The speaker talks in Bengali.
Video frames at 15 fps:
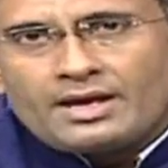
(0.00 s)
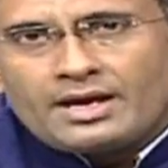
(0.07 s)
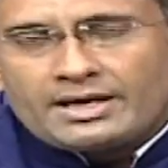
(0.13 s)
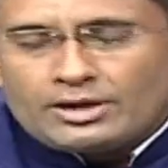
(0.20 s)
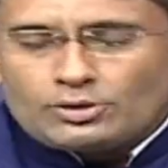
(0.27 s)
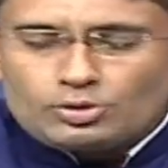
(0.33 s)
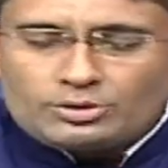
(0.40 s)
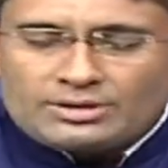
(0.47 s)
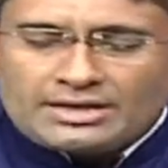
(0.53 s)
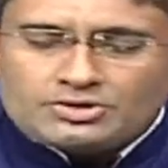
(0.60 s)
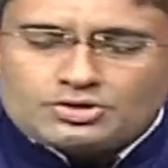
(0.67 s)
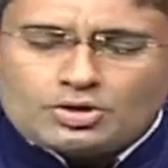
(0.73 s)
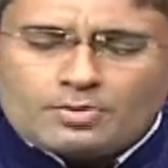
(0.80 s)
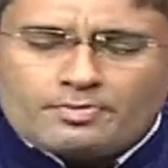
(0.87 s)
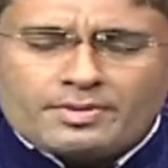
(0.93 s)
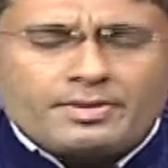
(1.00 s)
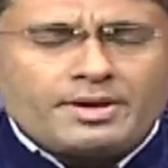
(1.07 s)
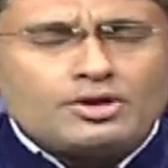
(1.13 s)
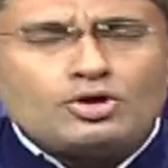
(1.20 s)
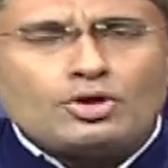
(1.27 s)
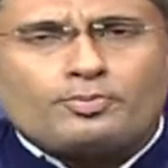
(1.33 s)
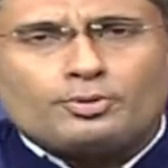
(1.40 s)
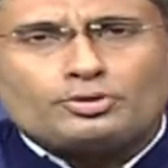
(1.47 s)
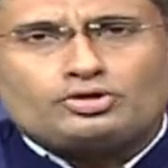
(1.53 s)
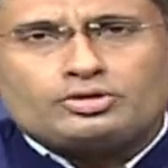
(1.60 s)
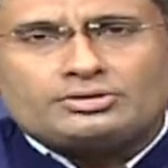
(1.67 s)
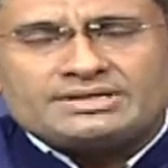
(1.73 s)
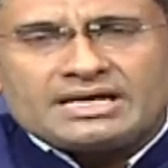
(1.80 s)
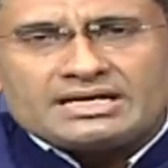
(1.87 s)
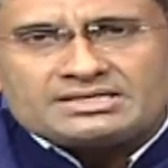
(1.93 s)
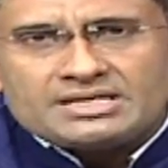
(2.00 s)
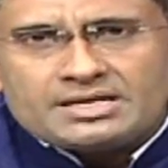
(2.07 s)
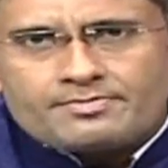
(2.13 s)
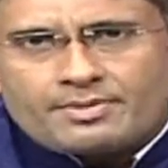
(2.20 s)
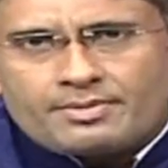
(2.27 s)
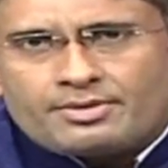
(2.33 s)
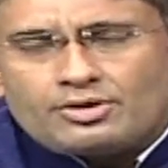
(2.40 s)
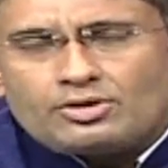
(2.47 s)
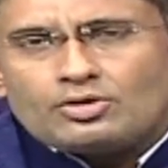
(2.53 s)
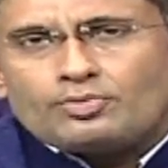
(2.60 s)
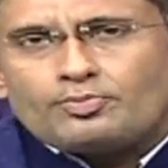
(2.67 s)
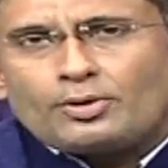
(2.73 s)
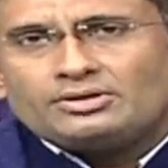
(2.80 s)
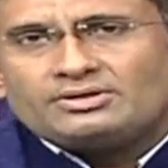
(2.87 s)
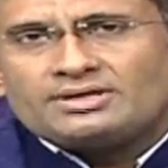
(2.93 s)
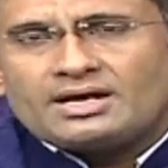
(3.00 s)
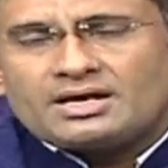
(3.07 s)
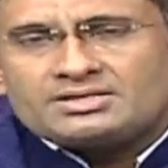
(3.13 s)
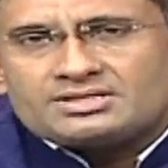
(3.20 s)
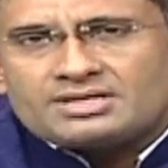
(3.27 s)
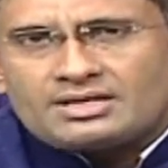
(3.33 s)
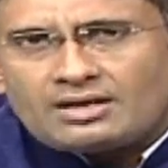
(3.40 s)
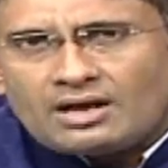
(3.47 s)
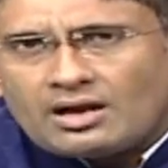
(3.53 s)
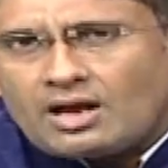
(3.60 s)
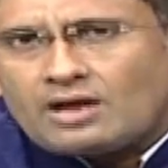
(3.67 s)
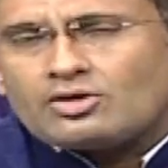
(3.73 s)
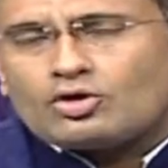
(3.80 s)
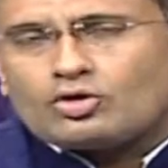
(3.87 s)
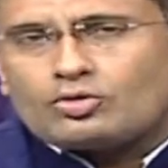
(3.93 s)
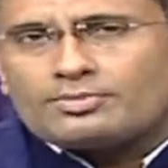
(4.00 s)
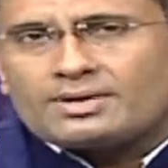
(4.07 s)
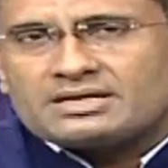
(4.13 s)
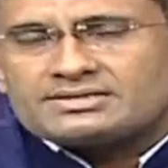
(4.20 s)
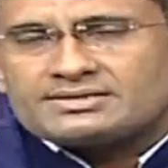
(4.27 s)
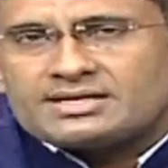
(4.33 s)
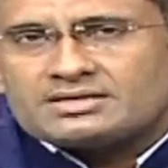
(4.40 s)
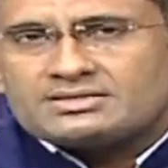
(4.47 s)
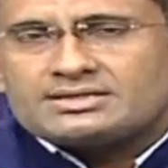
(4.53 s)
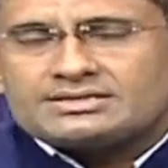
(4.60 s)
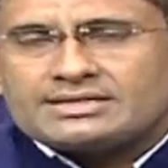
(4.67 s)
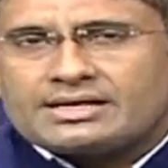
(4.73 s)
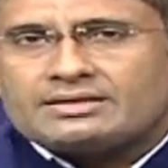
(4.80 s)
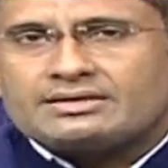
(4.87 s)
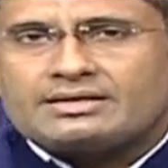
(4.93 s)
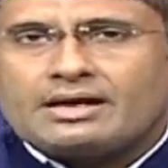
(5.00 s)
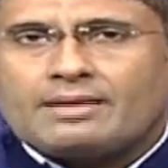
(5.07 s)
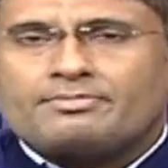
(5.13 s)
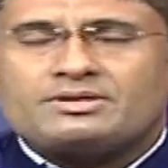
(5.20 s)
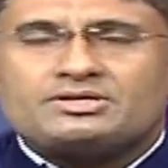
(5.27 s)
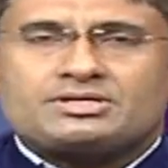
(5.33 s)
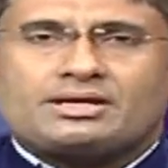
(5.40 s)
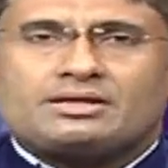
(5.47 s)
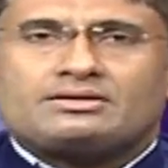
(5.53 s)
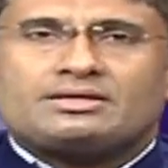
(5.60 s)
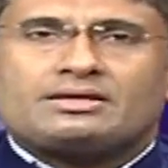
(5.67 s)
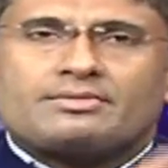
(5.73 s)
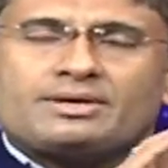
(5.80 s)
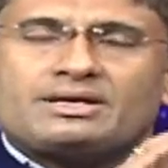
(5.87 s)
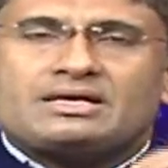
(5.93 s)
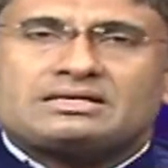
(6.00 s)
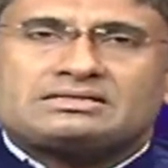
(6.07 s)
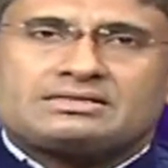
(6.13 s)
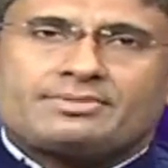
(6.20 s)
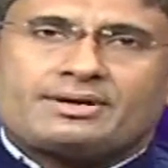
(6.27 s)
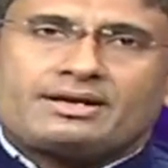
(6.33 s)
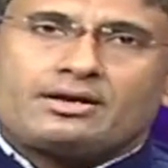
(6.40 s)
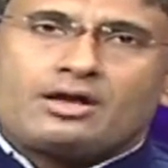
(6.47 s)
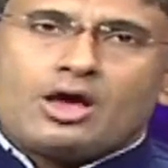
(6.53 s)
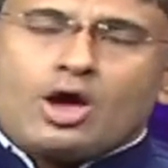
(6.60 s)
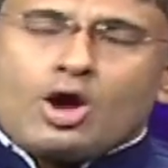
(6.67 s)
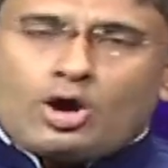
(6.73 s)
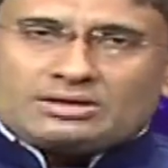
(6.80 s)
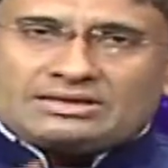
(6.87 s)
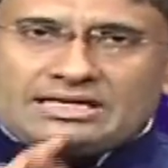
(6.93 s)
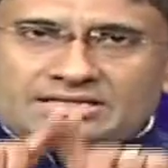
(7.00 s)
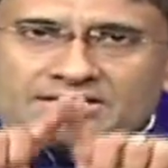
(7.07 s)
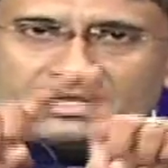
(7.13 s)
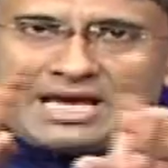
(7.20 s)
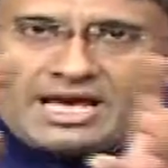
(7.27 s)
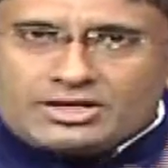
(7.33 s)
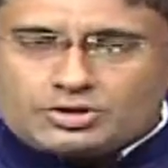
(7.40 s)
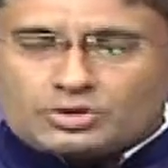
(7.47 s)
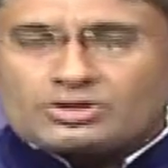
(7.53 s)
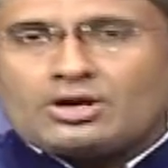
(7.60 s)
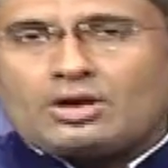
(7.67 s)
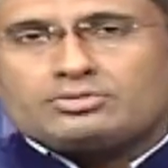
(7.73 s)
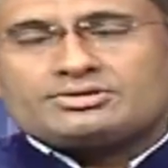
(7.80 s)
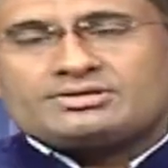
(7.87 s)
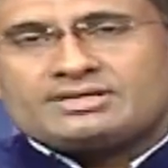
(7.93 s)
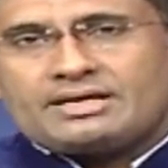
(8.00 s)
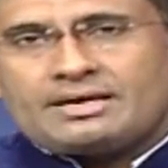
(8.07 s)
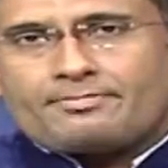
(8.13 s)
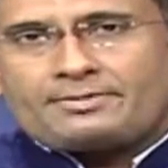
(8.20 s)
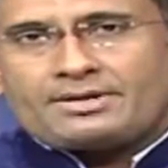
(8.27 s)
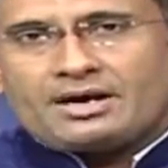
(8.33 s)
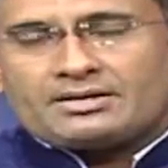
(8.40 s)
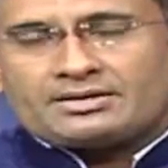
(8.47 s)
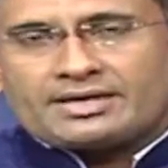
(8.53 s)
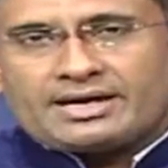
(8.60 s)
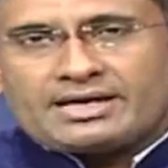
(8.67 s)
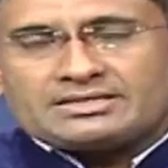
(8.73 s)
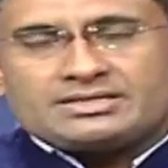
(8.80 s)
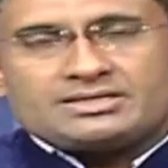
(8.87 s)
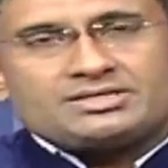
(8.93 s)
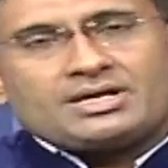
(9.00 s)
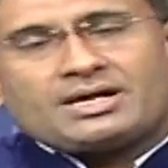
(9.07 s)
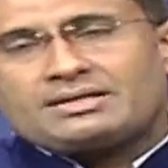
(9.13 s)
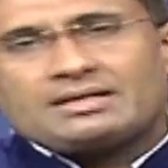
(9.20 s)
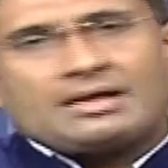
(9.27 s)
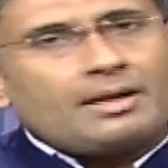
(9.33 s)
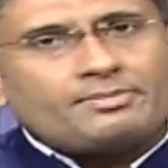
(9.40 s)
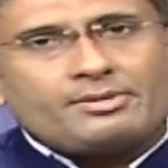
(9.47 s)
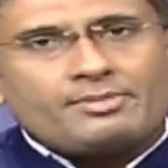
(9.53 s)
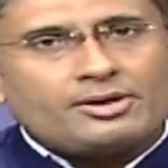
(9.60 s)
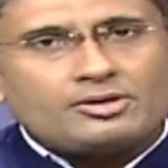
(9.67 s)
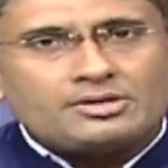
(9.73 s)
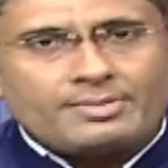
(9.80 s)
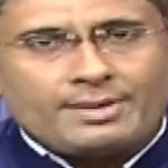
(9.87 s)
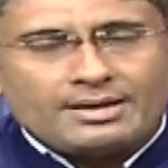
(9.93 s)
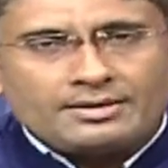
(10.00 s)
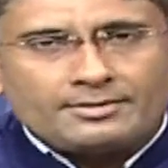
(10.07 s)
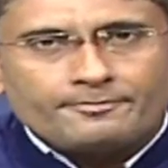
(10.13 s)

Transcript: কিন্তু তার জন্য বিভিন্ন পদ্ধতি আছে বিভিন্ন পন্থা আছে নানান রকম রাস্তা আছে যেখান থেকে আপনি সেখান থেকে বেরিয়ে আসতে পারেন অর্থাৎ যে জটিল অবস্থায় আপনি আটকে গেছেন সেখান থেকে আপনি বেরোতে পারেন